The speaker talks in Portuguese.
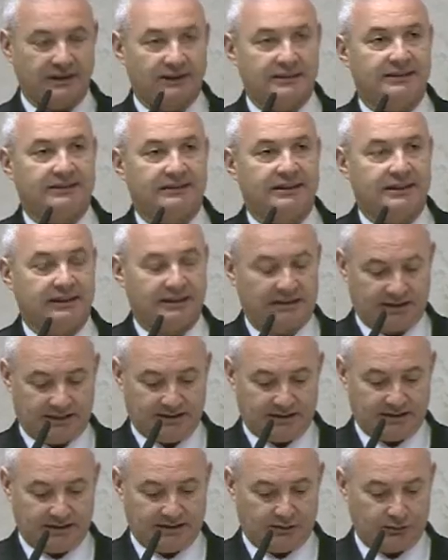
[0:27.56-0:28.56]
lancei na,
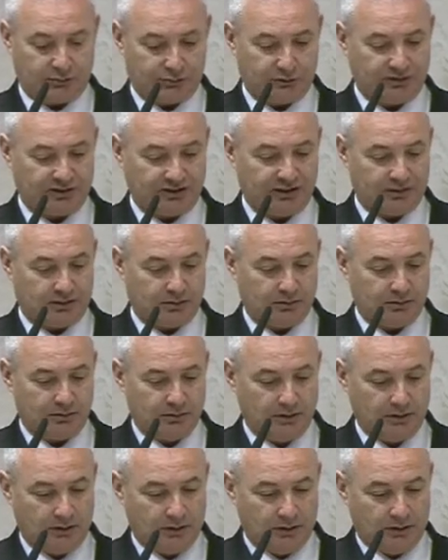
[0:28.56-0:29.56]
na rede social,
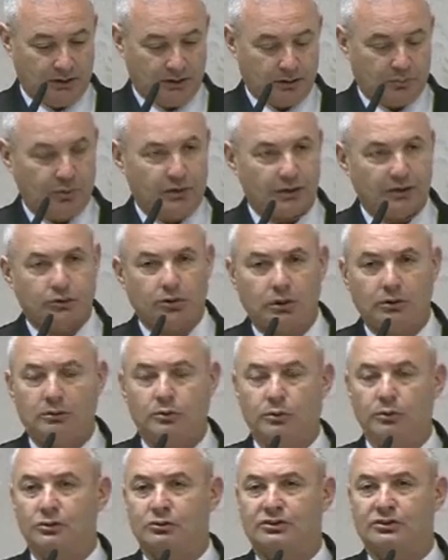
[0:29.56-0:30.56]
porque todo
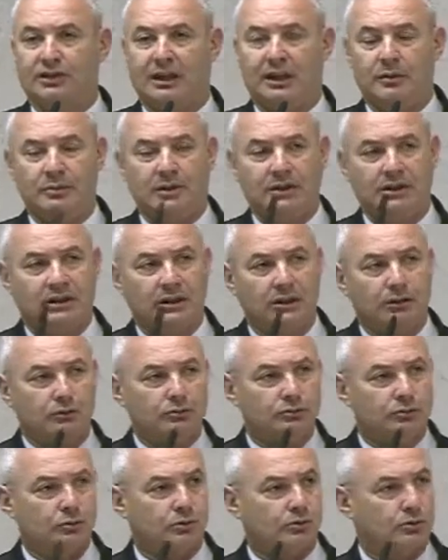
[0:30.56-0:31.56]
mundo sabe que eu
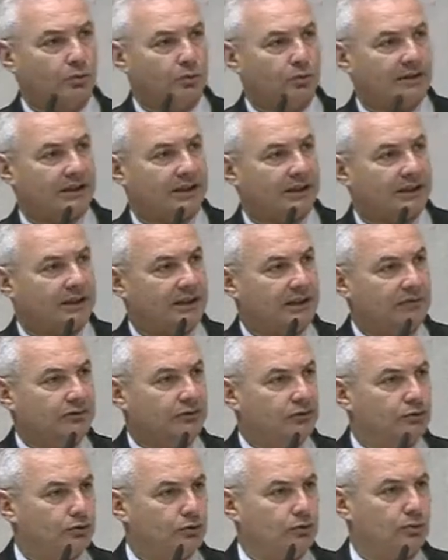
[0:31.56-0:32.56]
sou contra a greve,
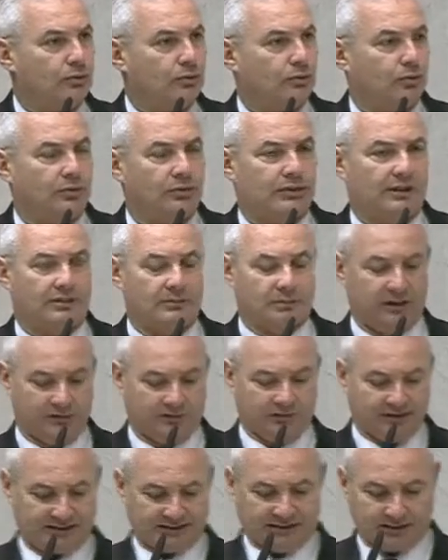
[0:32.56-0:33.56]
sou contra
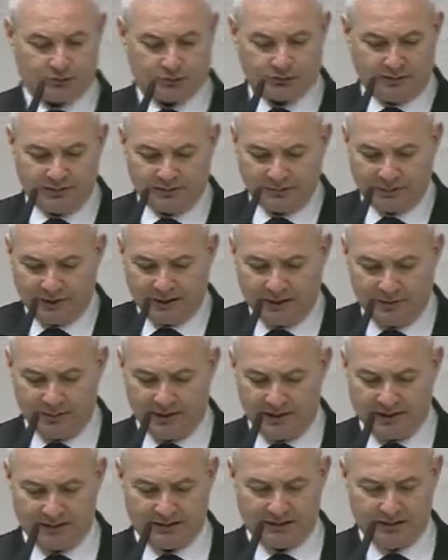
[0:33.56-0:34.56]
manifestações, pela
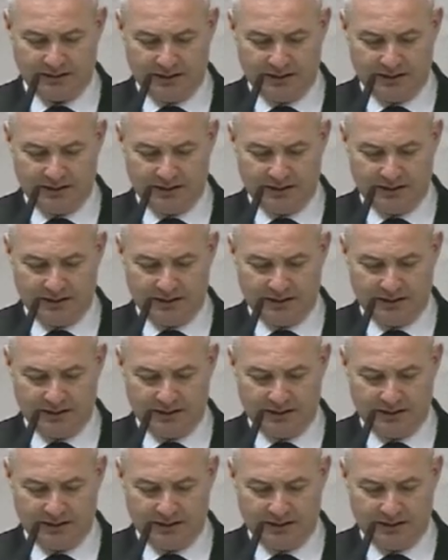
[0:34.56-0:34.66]
minha